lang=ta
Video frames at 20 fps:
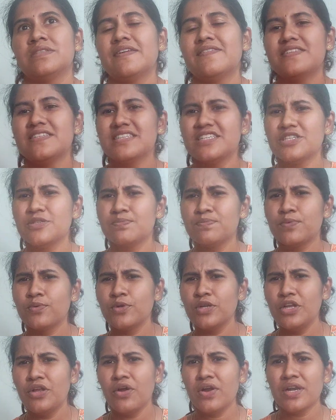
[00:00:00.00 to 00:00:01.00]
தே வில் ஜஸ்ட்
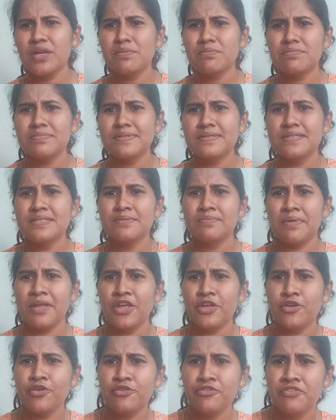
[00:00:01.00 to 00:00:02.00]
புல் யோர் நிப்பிள்ஸ்
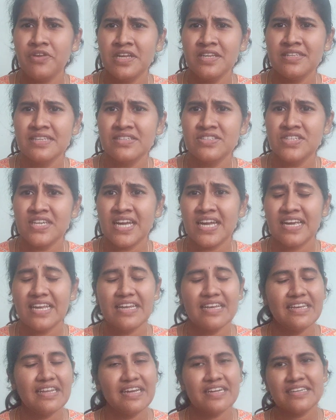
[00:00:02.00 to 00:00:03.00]
மேக் யூ ஃபீட் த
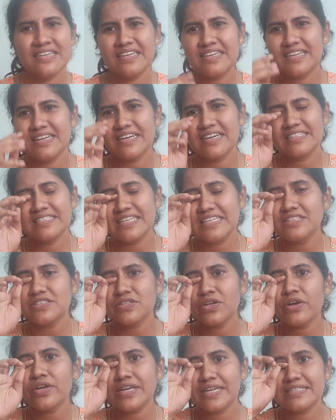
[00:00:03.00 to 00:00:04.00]
சைல்ட் அண்ட்
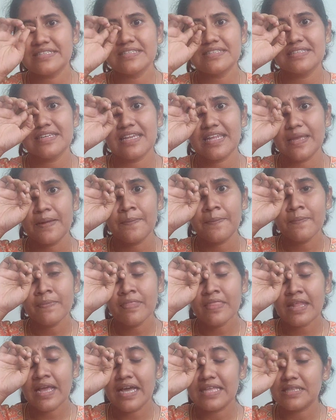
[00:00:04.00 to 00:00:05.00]
தட்ஸ் நாட் நெசசரி
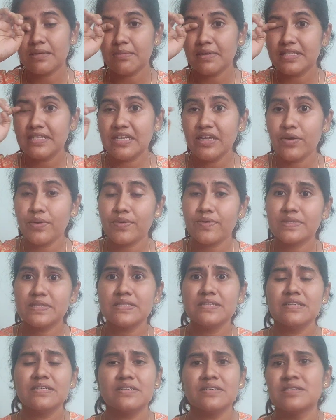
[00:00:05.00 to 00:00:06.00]
அந்த மாதிரி அவங்க
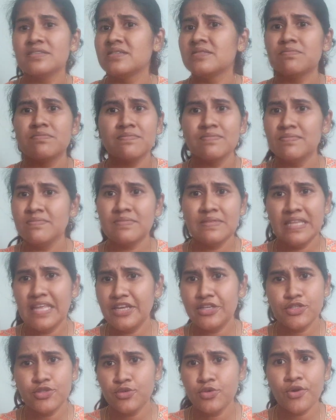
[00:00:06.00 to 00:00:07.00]
வந்து
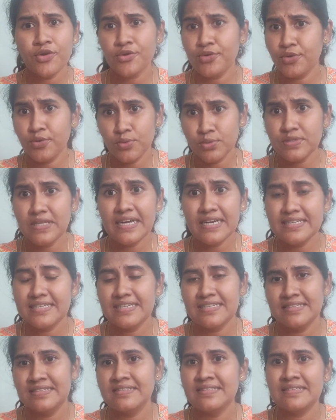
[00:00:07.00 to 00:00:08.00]
தே ஷுட் நாட் டூ தட்
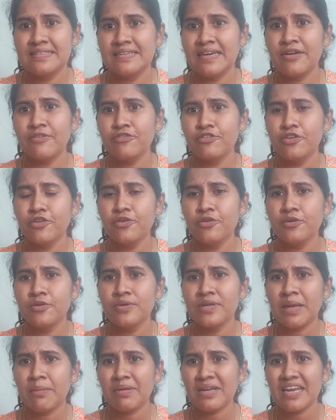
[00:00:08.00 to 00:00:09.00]
அவ்வளோ
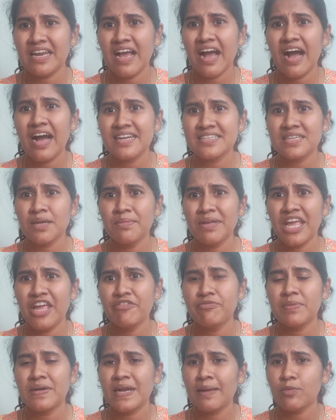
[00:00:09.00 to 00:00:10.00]
நம்மக்கிட்ட ஹார்ஷாக
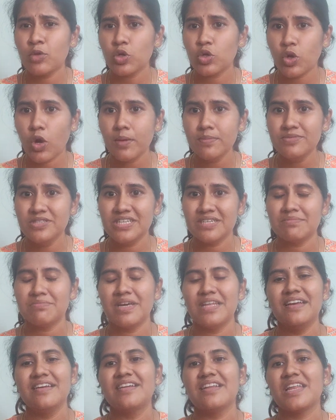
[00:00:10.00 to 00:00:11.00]
பிஹேவ் பண்ண நம்மள ஒரு ஆப்ஜெக்ட்
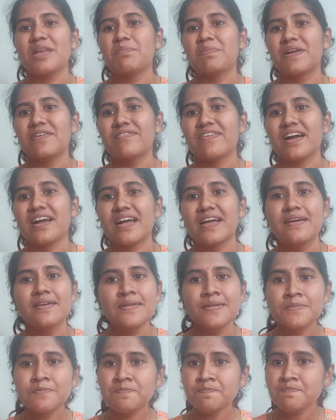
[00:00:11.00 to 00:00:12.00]
மாதிரி ட்ரீட் பண்ணுவாங்க
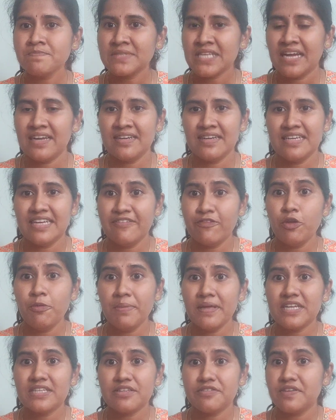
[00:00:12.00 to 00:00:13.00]
எவ்வளோ
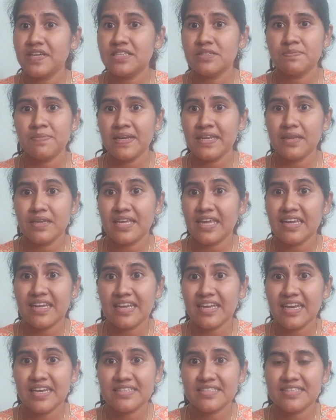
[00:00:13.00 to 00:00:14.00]
பேர் அதை ஃபேஸ்
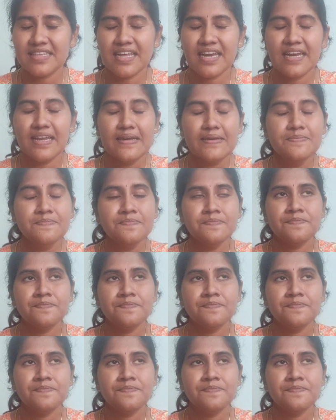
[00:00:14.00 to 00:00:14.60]
பண்ணியிருக்கீங்கன்னு எனக்கு தெரில